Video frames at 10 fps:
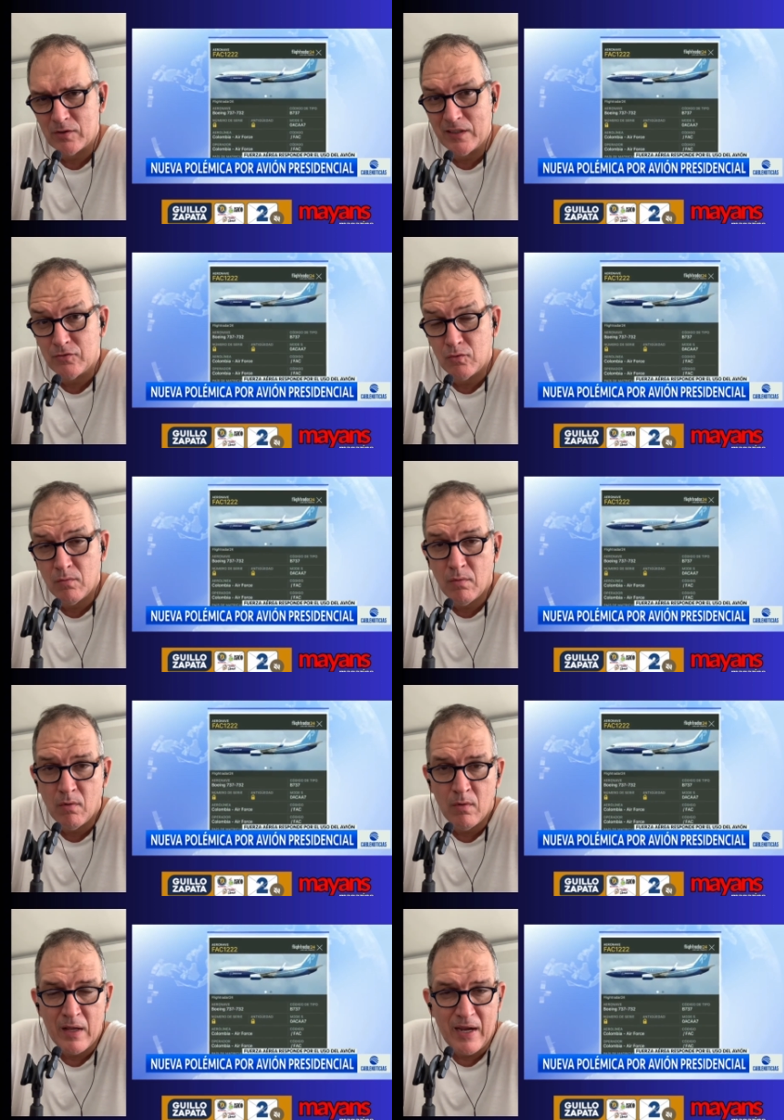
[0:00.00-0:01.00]
que
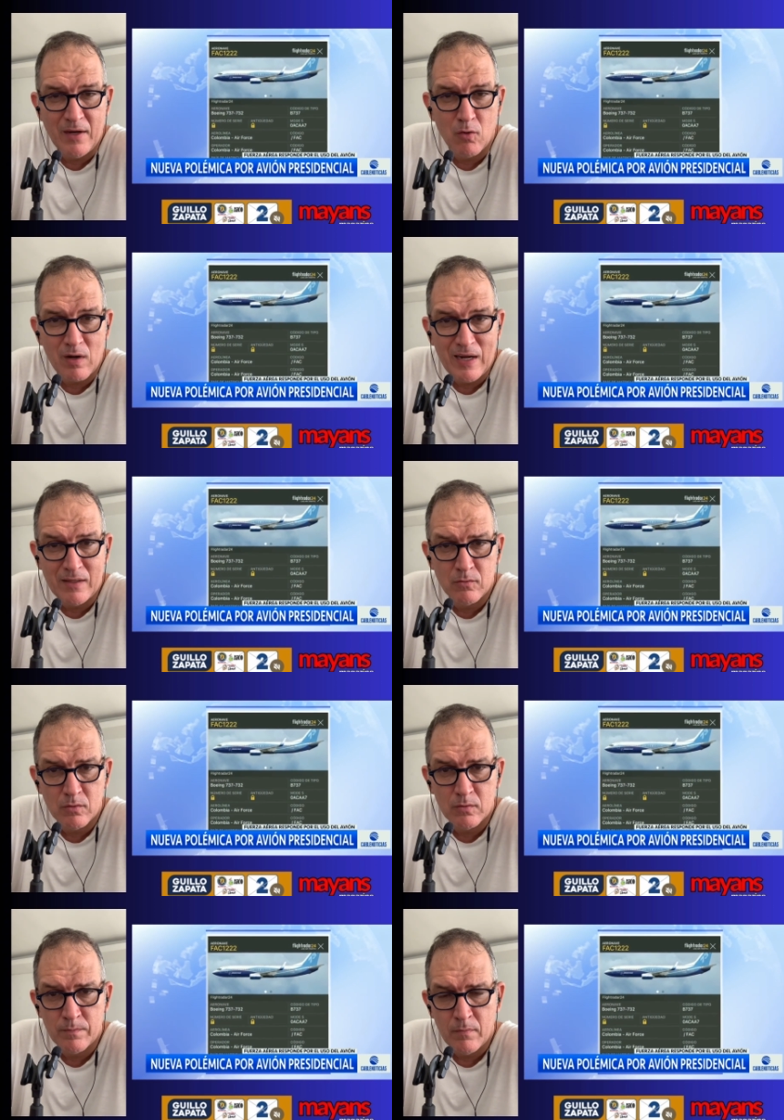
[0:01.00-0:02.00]
estuvo en
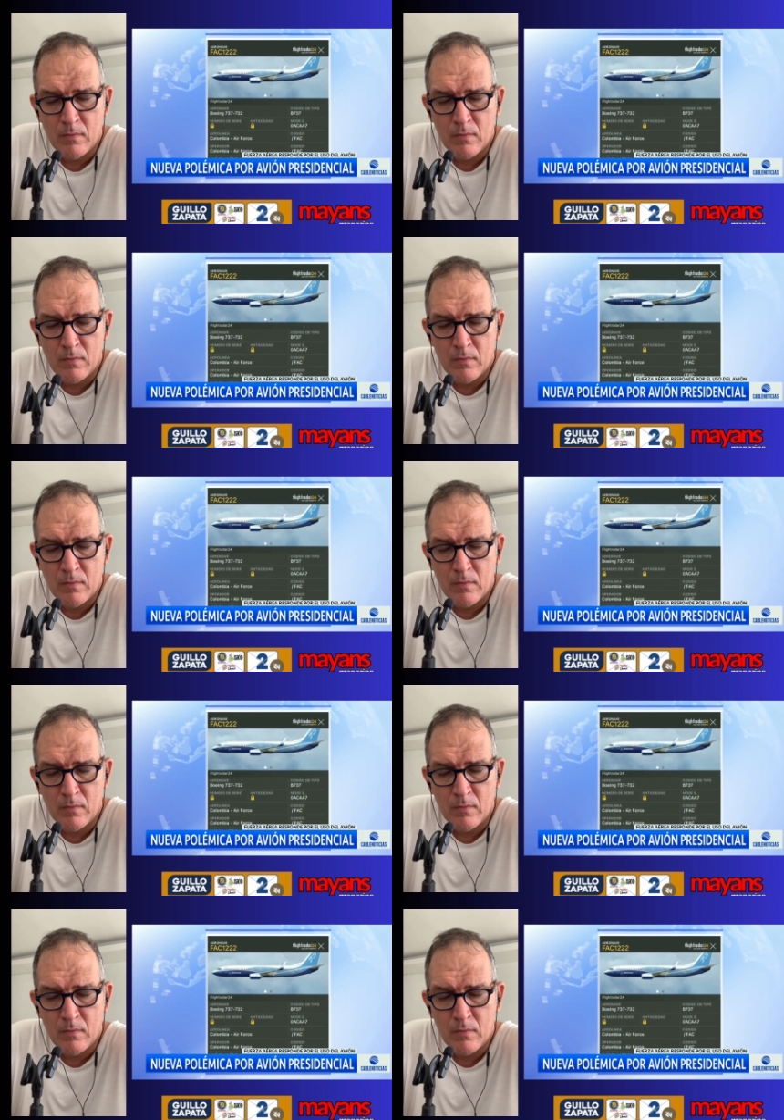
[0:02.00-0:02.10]
Orlando